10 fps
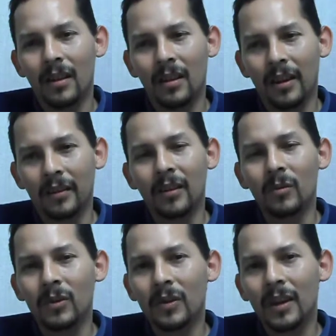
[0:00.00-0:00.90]
la
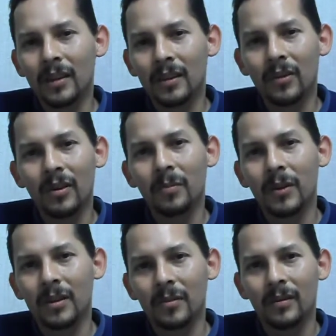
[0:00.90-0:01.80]
retribución que le está dando la
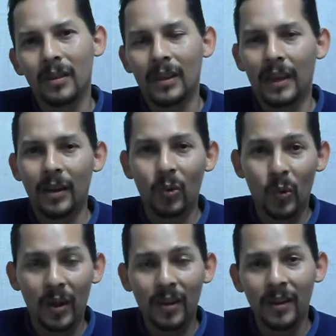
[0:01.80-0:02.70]
empresa. Y el
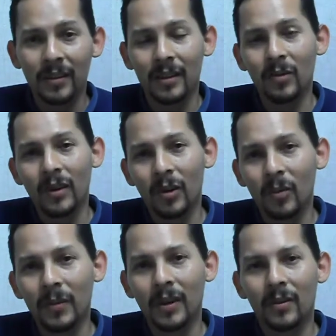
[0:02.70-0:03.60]
no hacer una
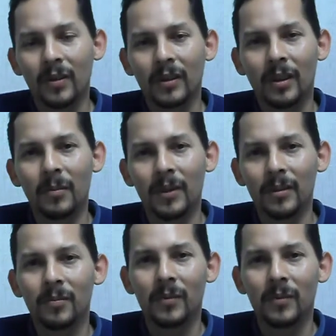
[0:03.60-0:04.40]
nómina correctamente,